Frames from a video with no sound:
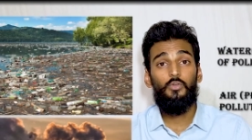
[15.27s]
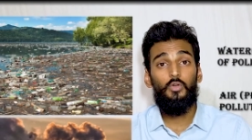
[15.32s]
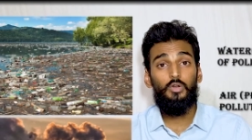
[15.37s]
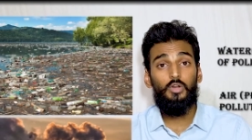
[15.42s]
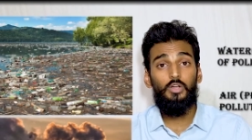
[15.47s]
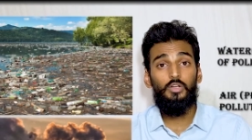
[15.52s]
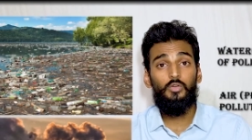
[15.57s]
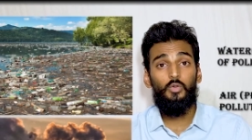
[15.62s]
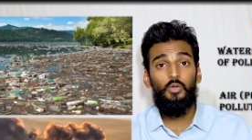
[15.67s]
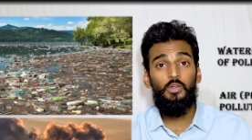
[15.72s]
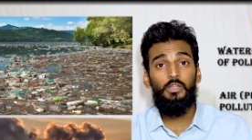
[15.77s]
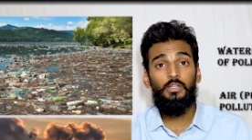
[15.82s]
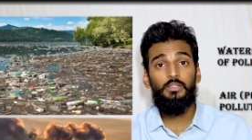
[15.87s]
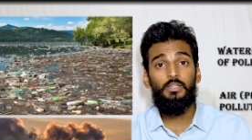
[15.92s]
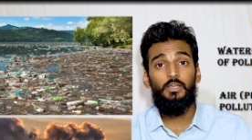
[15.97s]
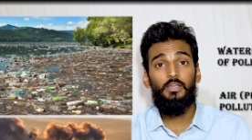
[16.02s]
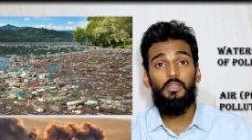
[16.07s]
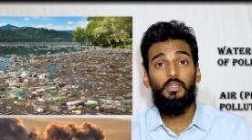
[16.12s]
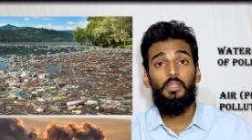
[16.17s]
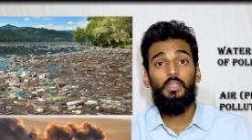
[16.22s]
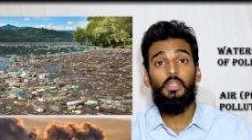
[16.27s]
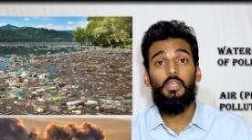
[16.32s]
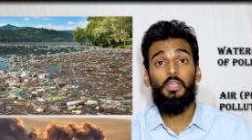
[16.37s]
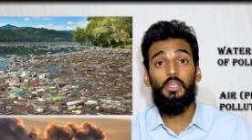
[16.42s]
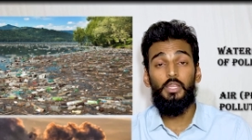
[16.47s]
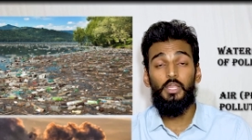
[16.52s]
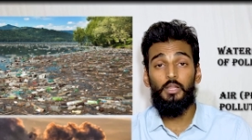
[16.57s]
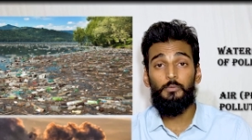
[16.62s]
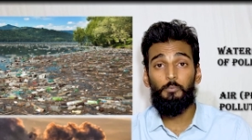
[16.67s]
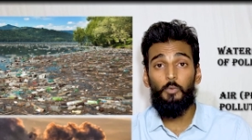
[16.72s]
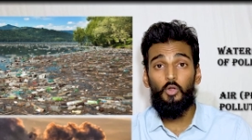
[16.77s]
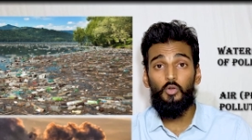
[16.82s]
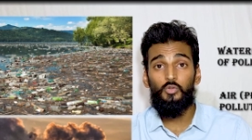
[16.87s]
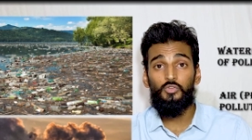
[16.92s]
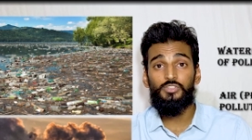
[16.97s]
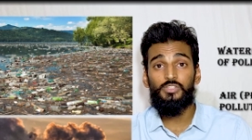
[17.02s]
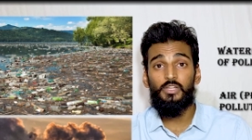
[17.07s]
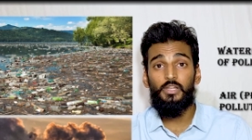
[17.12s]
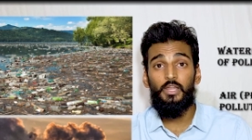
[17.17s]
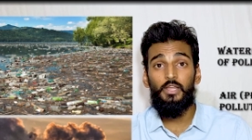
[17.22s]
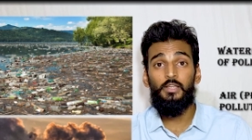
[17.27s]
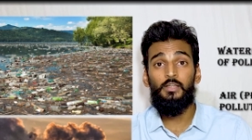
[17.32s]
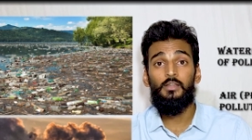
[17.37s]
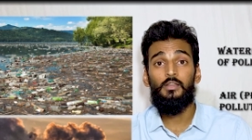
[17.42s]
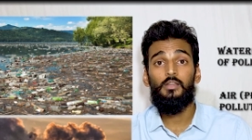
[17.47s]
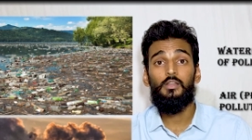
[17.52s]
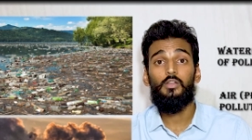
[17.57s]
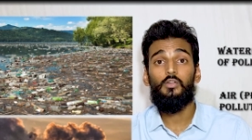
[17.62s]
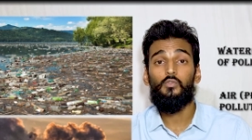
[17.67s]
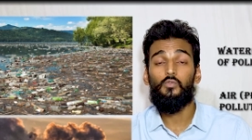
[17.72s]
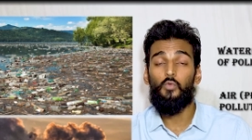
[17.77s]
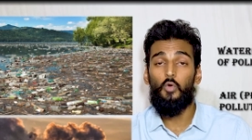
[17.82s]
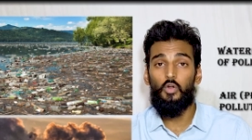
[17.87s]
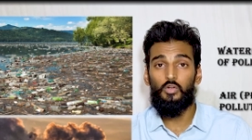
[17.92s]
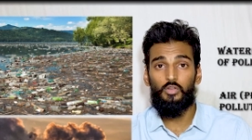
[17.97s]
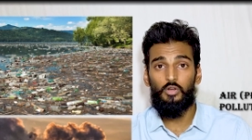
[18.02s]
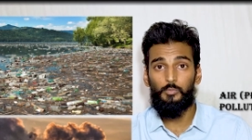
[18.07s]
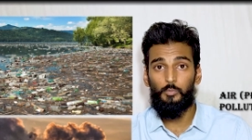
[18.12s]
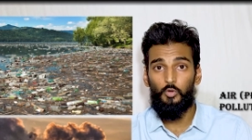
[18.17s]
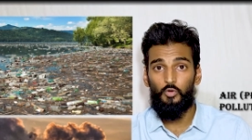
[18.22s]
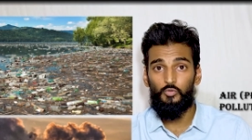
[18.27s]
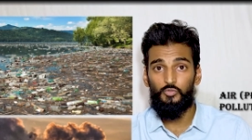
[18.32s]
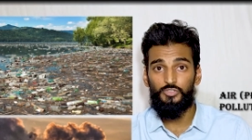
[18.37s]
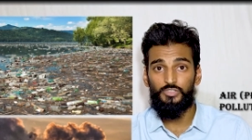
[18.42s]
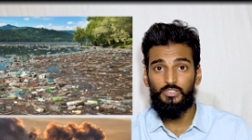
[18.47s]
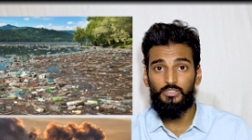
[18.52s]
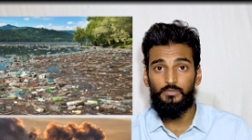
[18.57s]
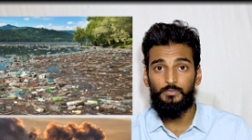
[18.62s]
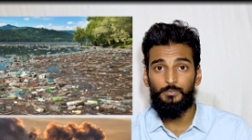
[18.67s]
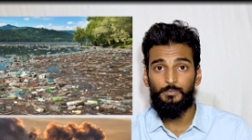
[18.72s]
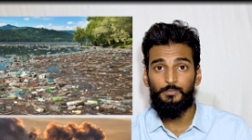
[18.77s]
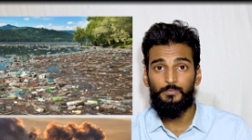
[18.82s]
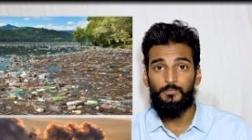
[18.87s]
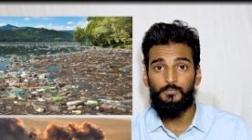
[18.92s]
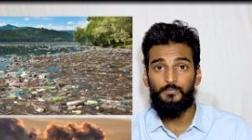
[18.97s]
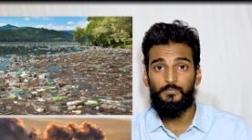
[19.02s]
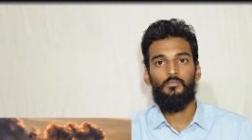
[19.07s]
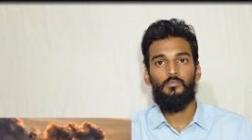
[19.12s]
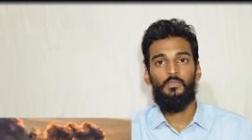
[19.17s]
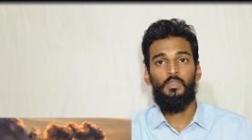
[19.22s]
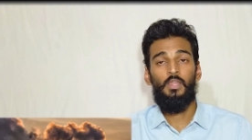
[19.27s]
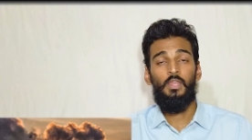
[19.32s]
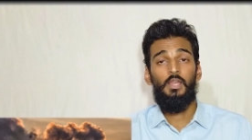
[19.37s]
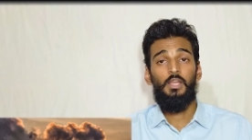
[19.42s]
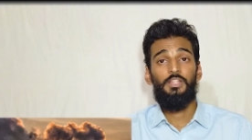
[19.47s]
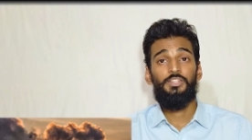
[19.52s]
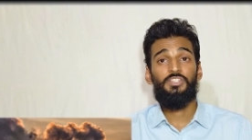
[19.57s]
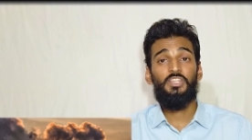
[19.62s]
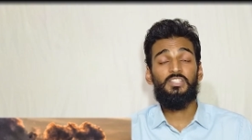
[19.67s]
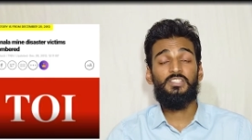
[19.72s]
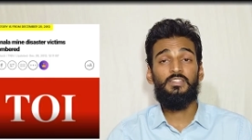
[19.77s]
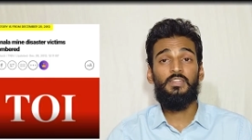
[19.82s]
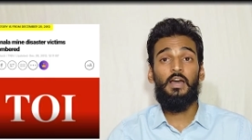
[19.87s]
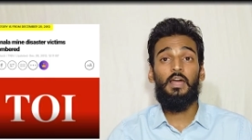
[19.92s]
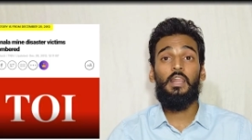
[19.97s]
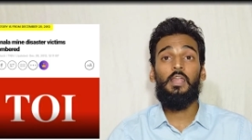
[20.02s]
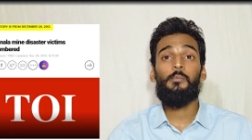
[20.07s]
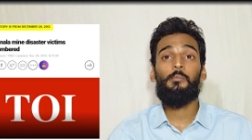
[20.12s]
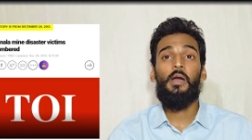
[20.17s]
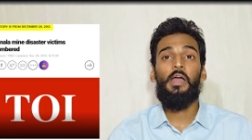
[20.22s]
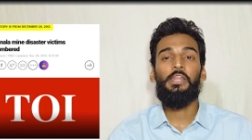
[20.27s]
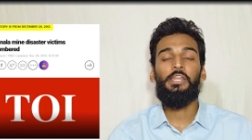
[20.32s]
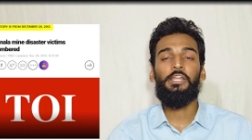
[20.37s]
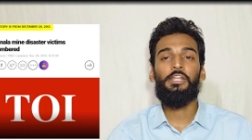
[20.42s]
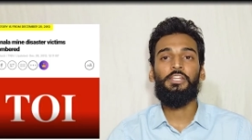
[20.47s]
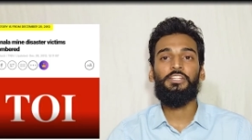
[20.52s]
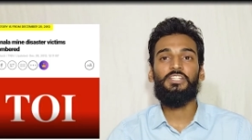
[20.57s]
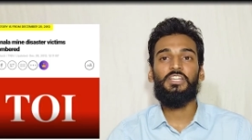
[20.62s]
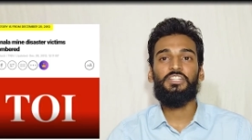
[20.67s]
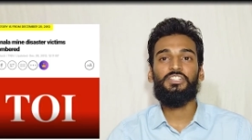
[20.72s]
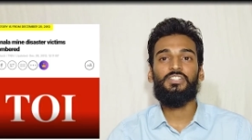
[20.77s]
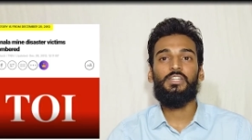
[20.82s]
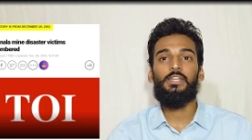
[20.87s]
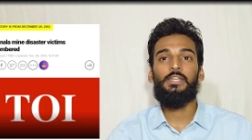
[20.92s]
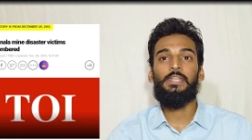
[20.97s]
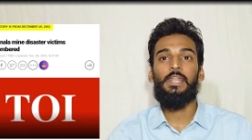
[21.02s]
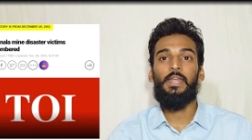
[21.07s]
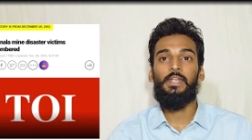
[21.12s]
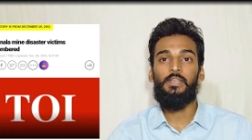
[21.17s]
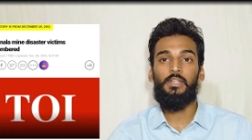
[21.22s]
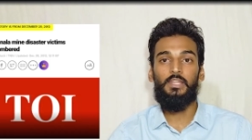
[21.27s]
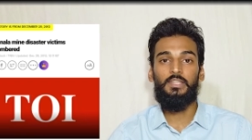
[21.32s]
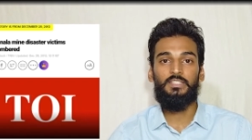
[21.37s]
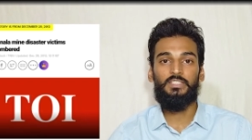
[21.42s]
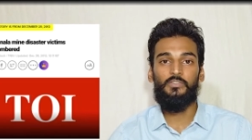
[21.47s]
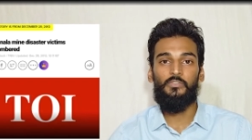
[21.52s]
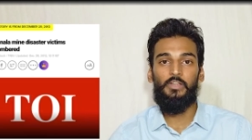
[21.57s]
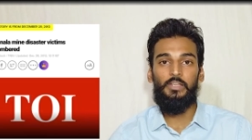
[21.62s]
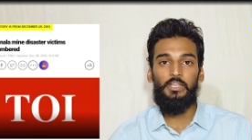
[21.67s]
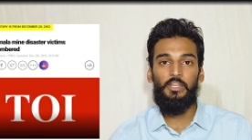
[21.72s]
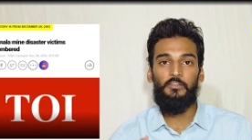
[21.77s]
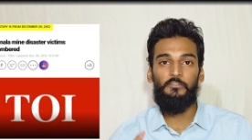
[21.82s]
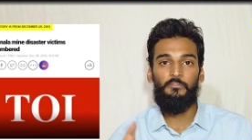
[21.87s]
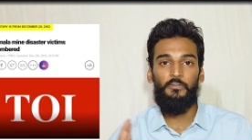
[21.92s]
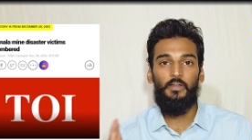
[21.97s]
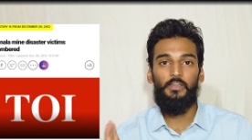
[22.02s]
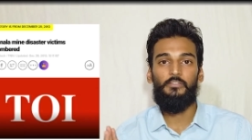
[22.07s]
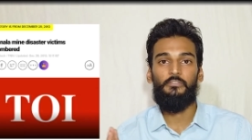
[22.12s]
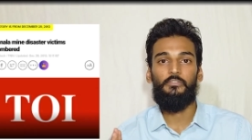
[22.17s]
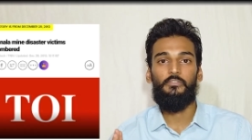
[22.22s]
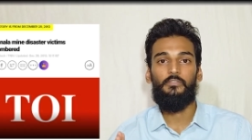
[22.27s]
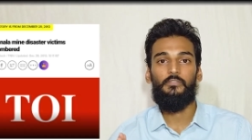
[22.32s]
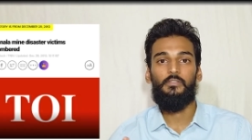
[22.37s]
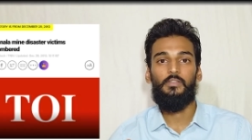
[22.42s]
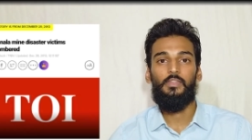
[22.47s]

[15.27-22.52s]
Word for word: फॉर कंट्रोलिंग द एयर पॉल्यूशन एंड वाटर पॉल्यूशन चसनाला माइनिंग डिजास्टर 1975